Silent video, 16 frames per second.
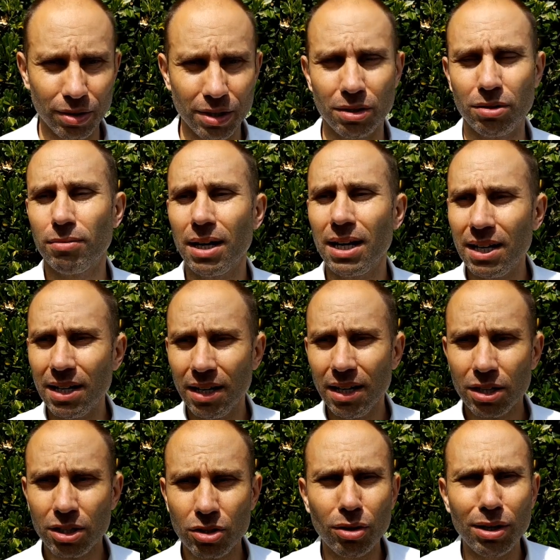Igual
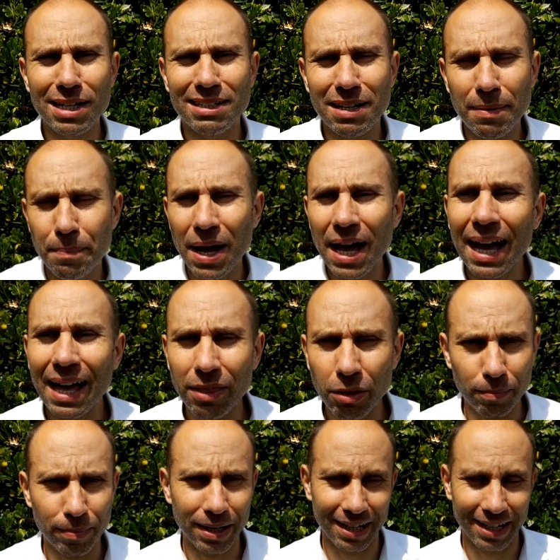yo les he
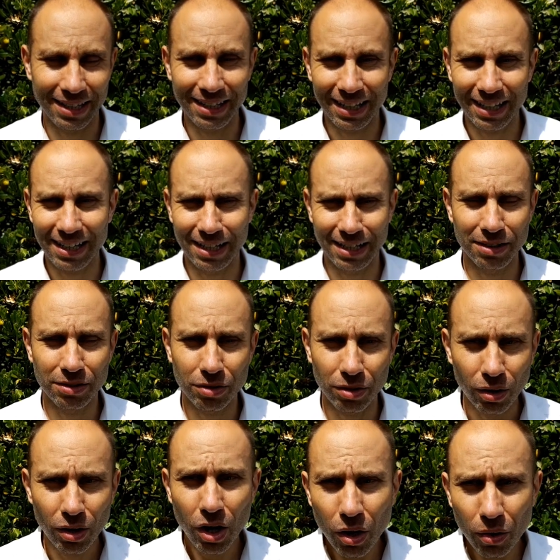pagado para que dijeran eso.